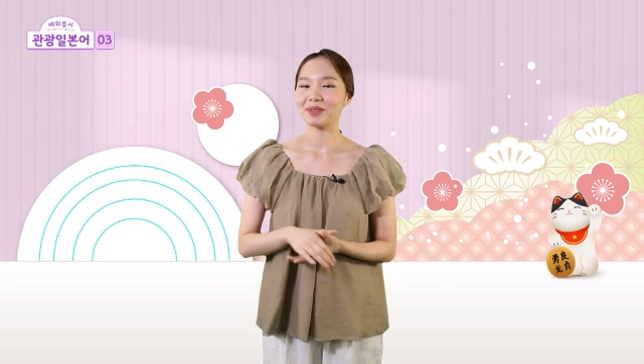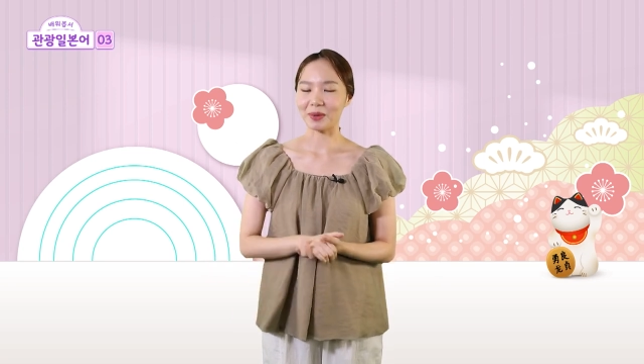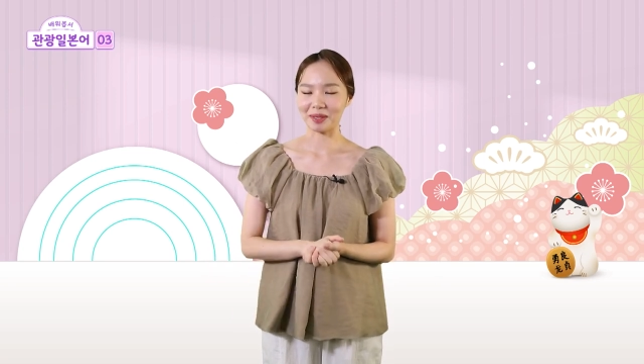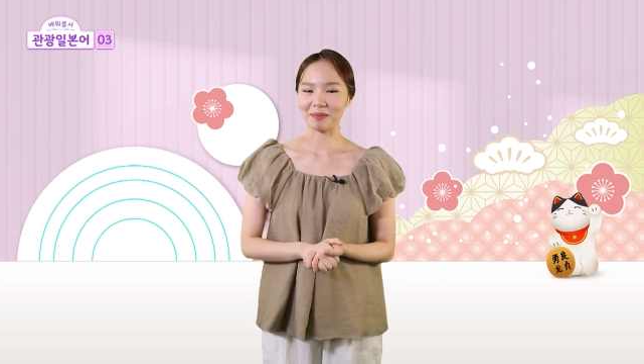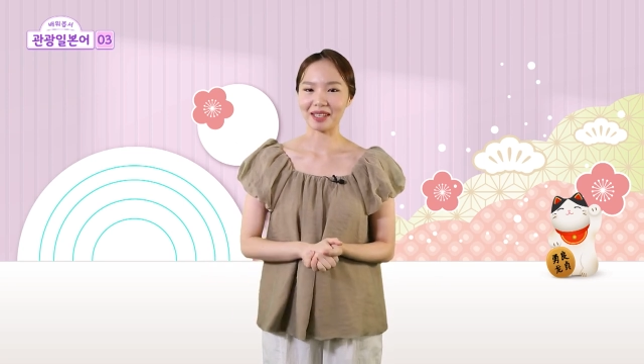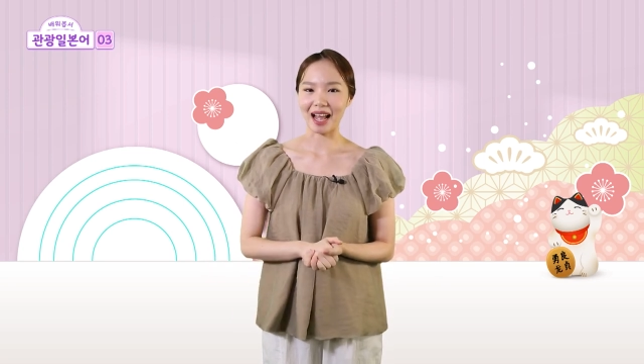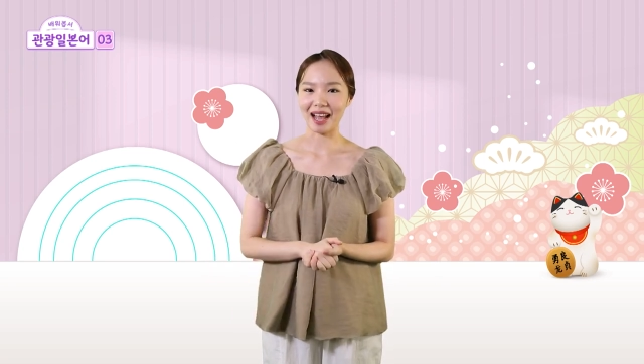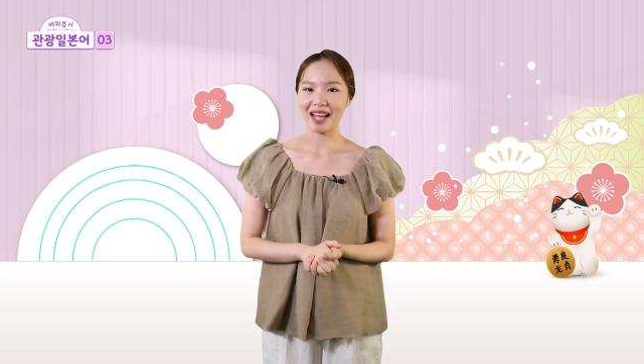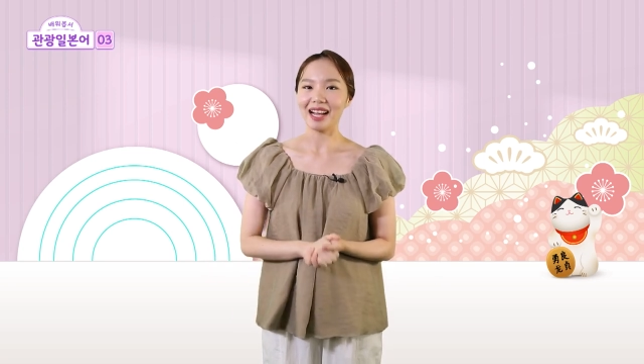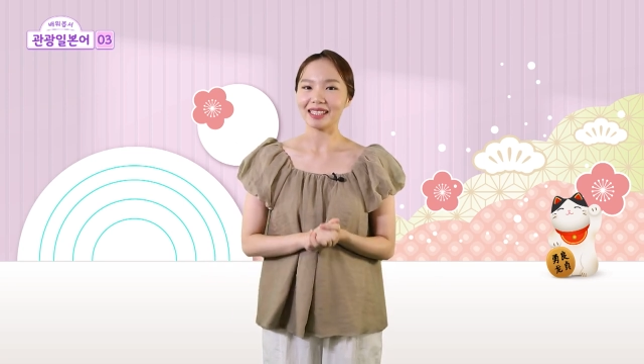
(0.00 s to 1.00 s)
좋습니다.
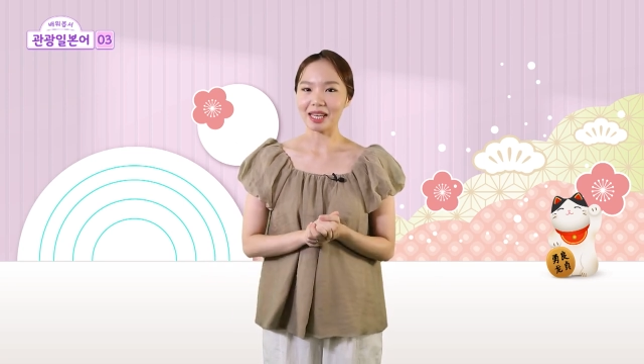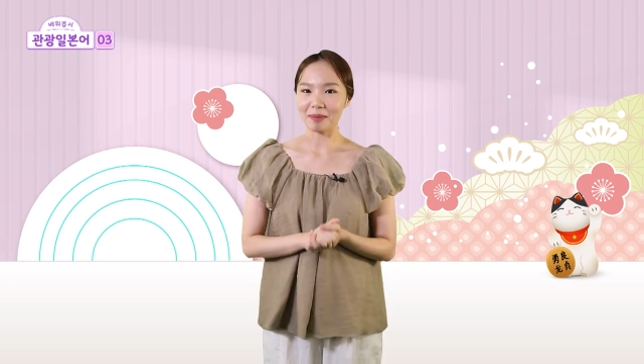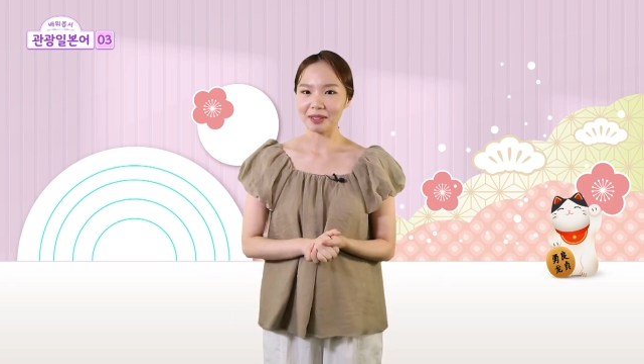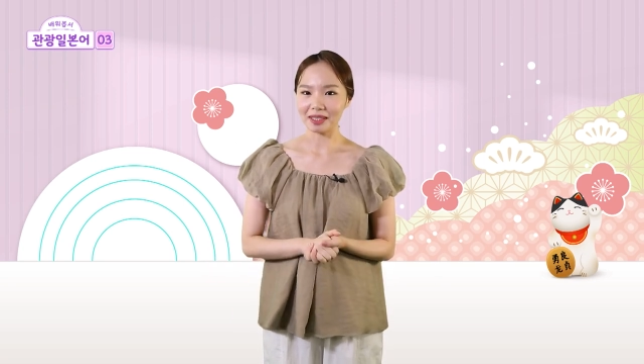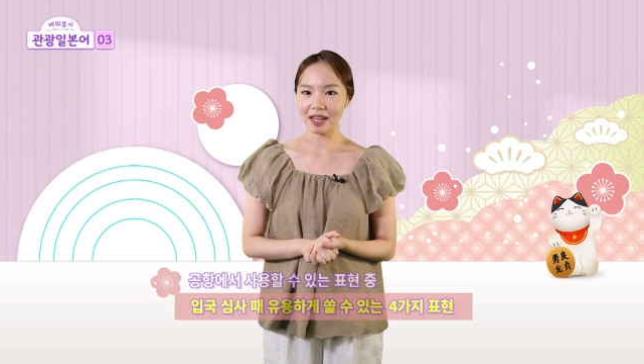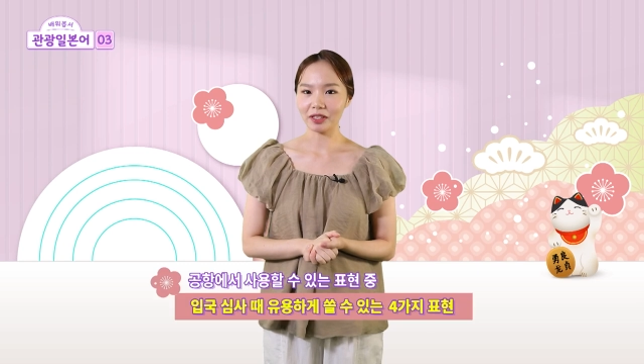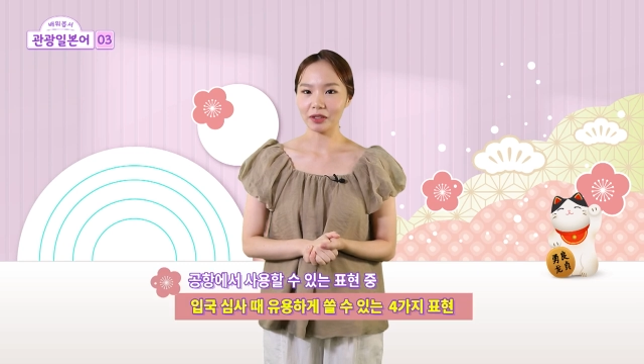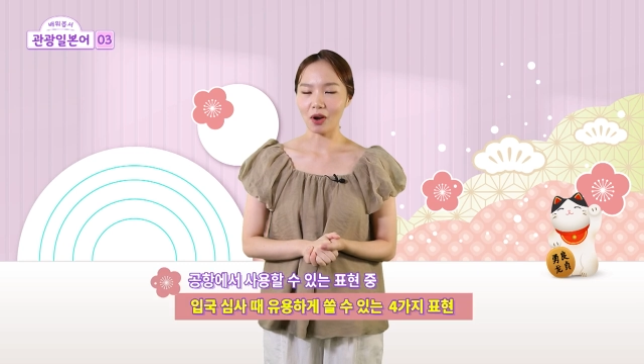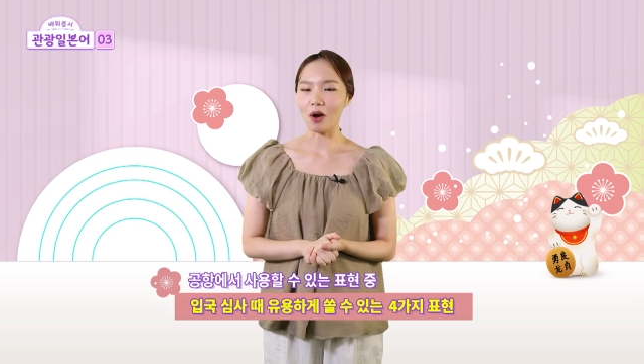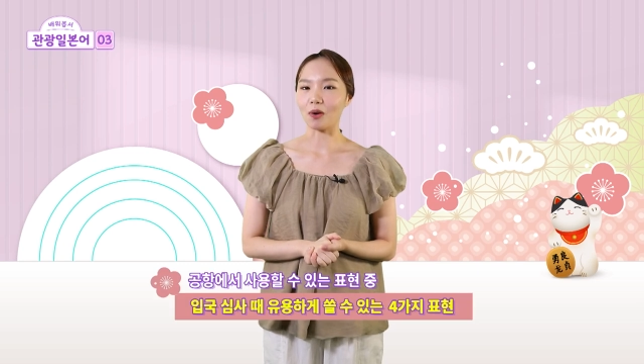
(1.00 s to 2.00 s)
자, 이번
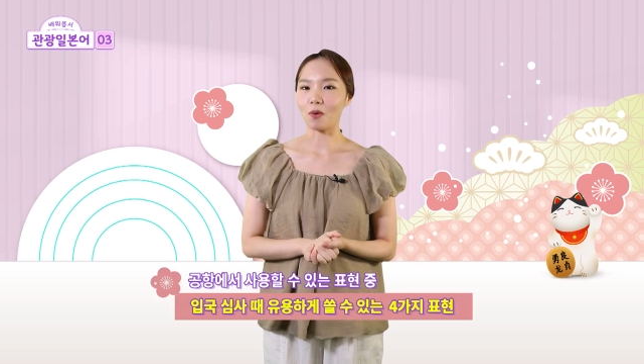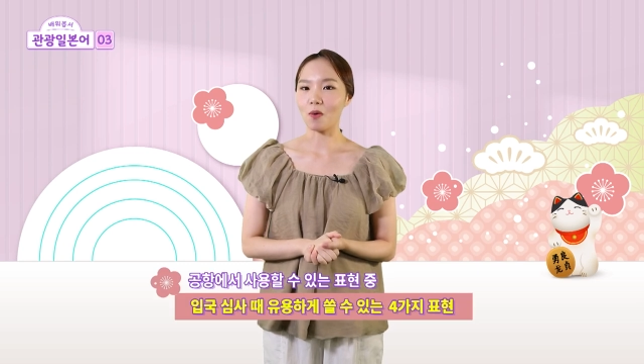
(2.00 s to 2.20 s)
시간은요.